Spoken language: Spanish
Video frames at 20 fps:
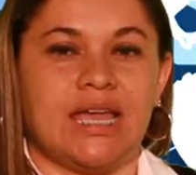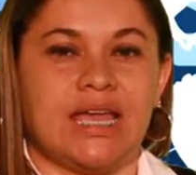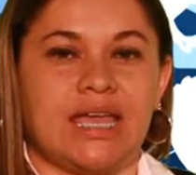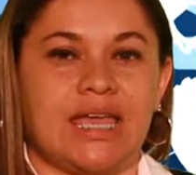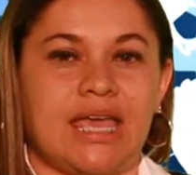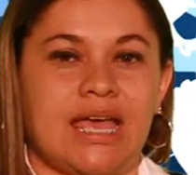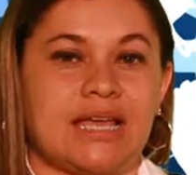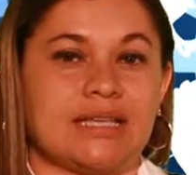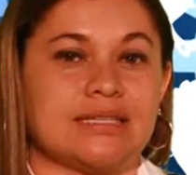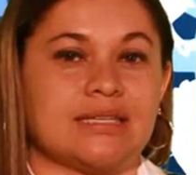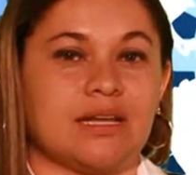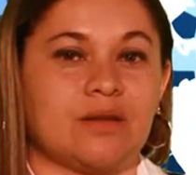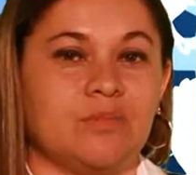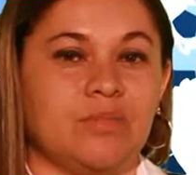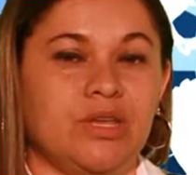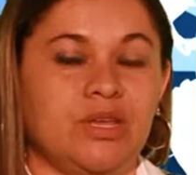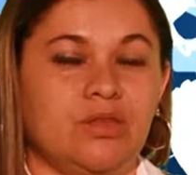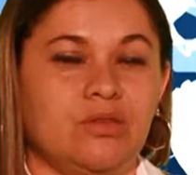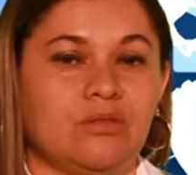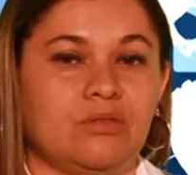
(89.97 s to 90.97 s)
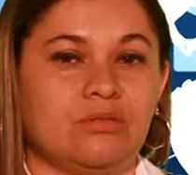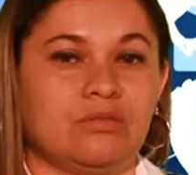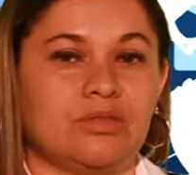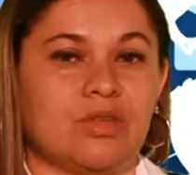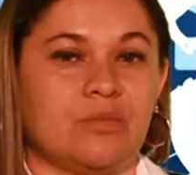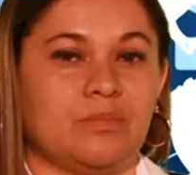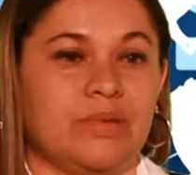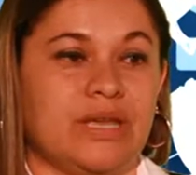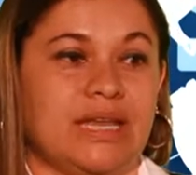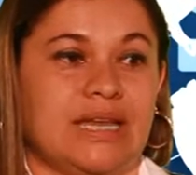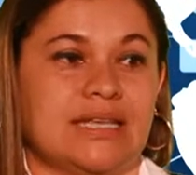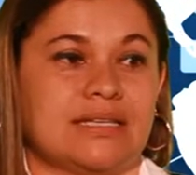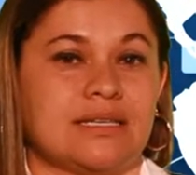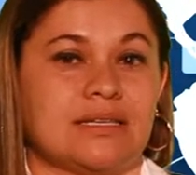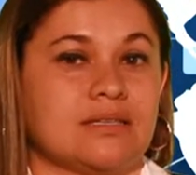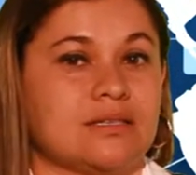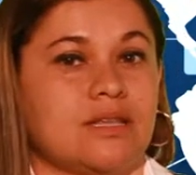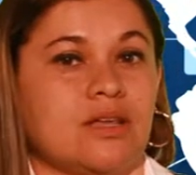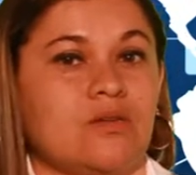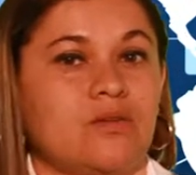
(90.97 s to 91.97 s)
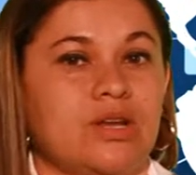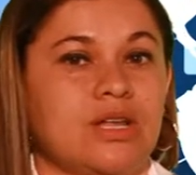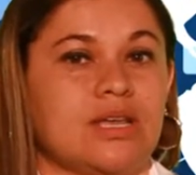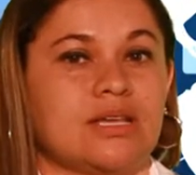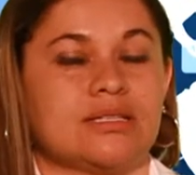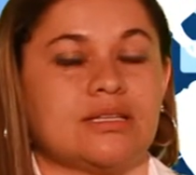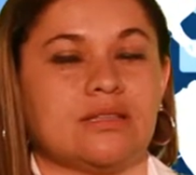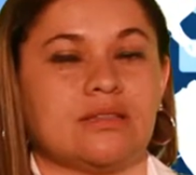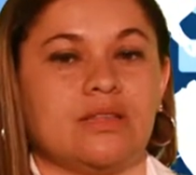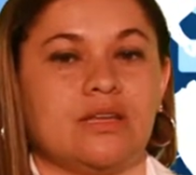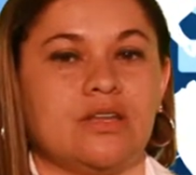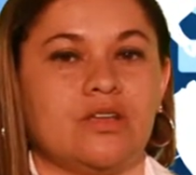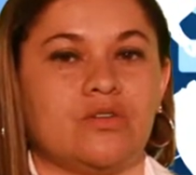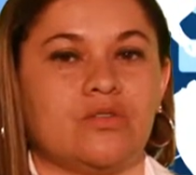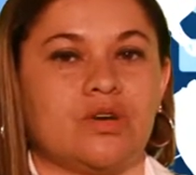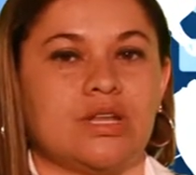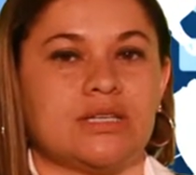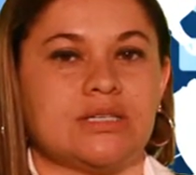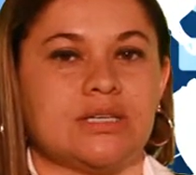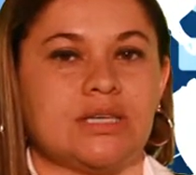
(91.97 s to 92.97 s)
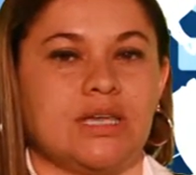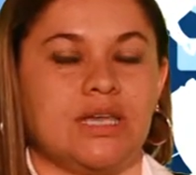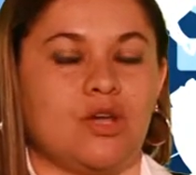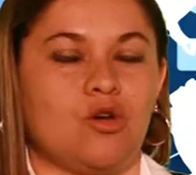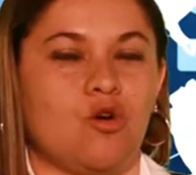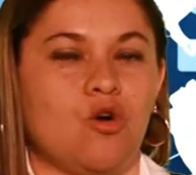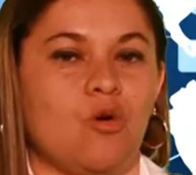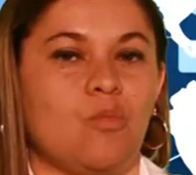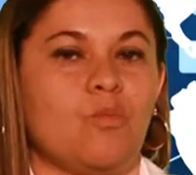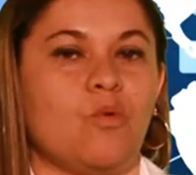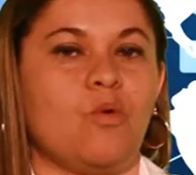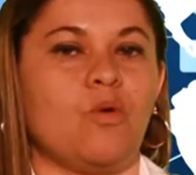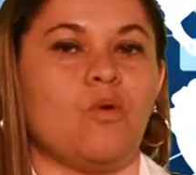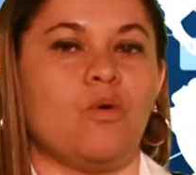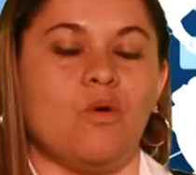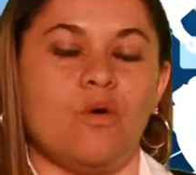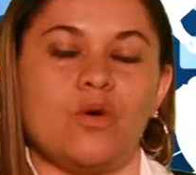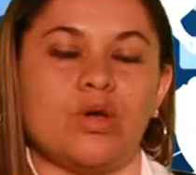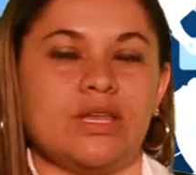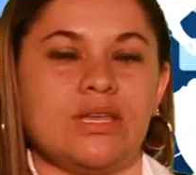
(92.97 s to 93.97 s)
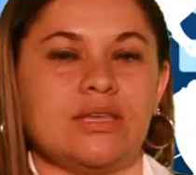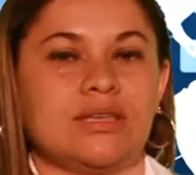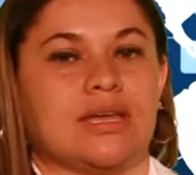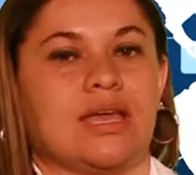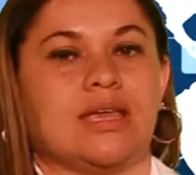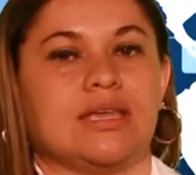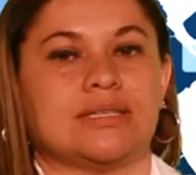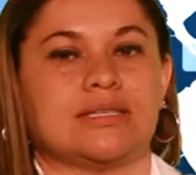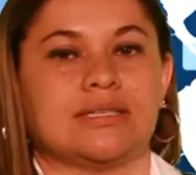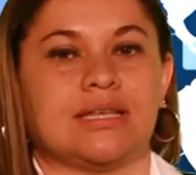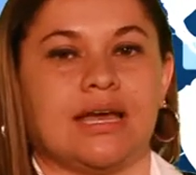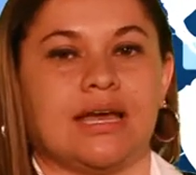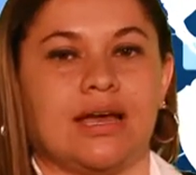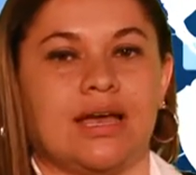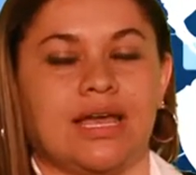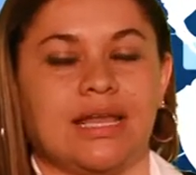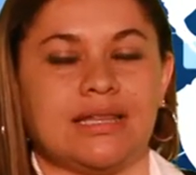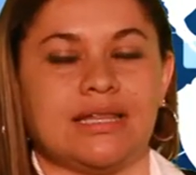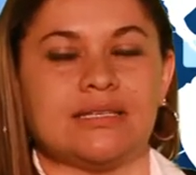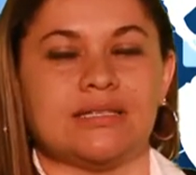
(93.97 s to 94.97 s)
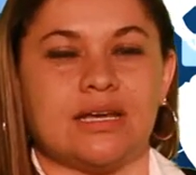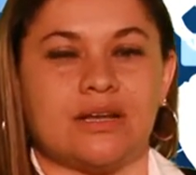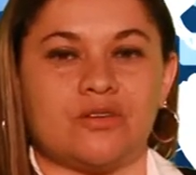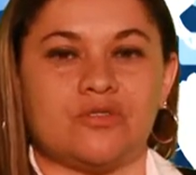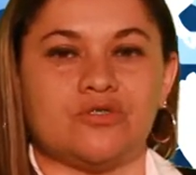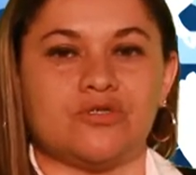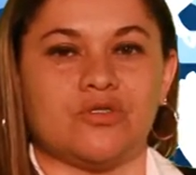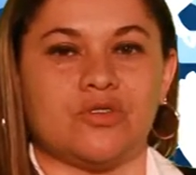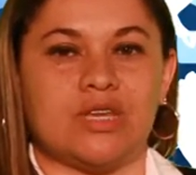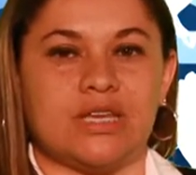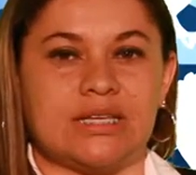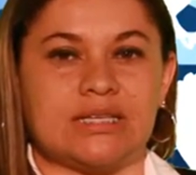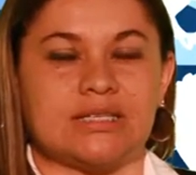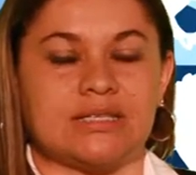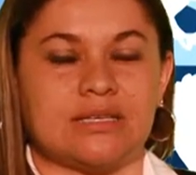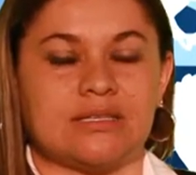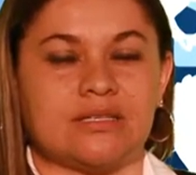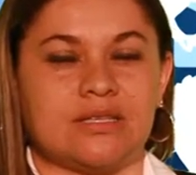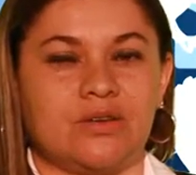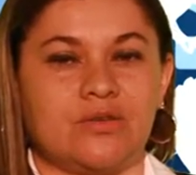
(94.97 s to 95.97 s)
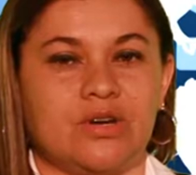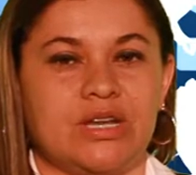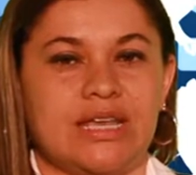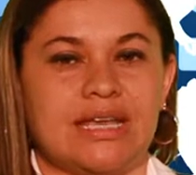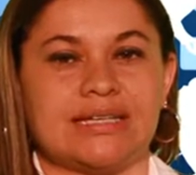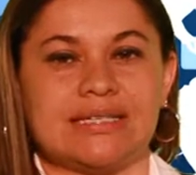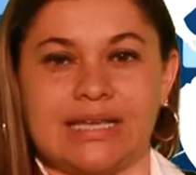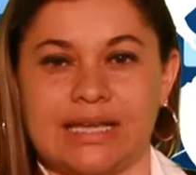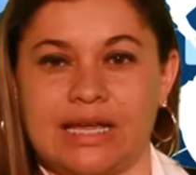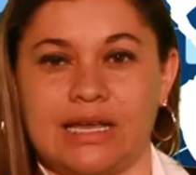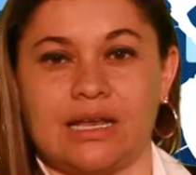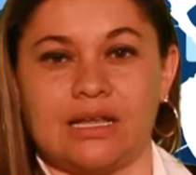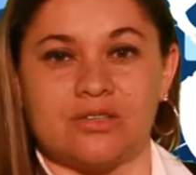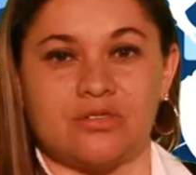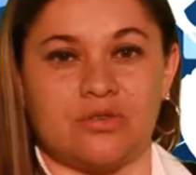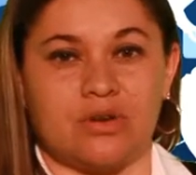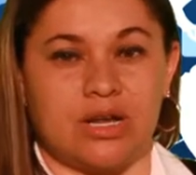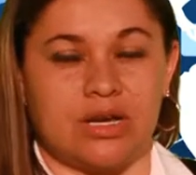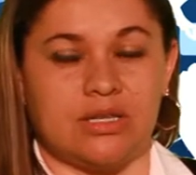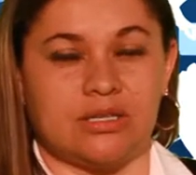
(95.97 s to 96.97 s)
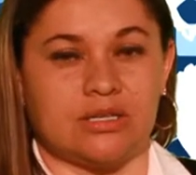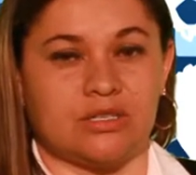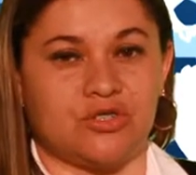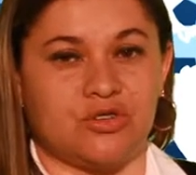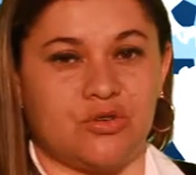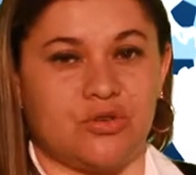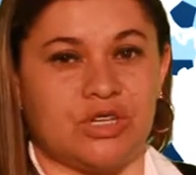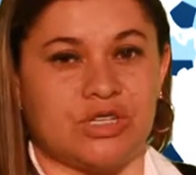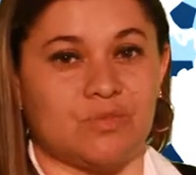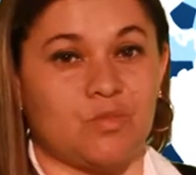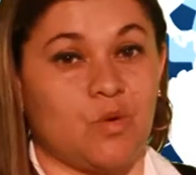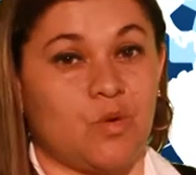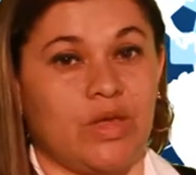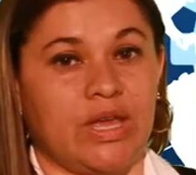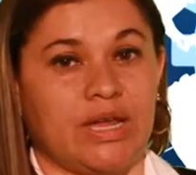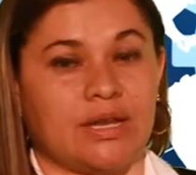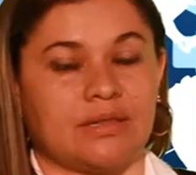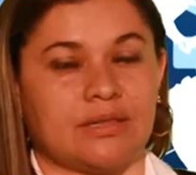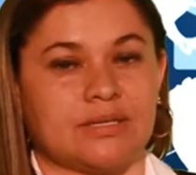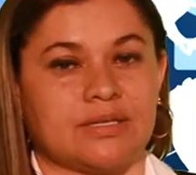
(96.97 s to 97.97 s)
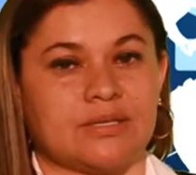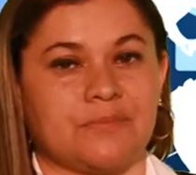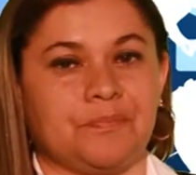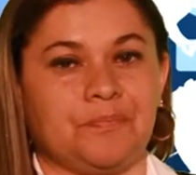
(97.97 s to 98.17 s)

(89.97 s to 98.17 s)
que han servido también esas teorías anteriores y cómo hoy está el desarrollo de estas teorías en las organizaciones modernas.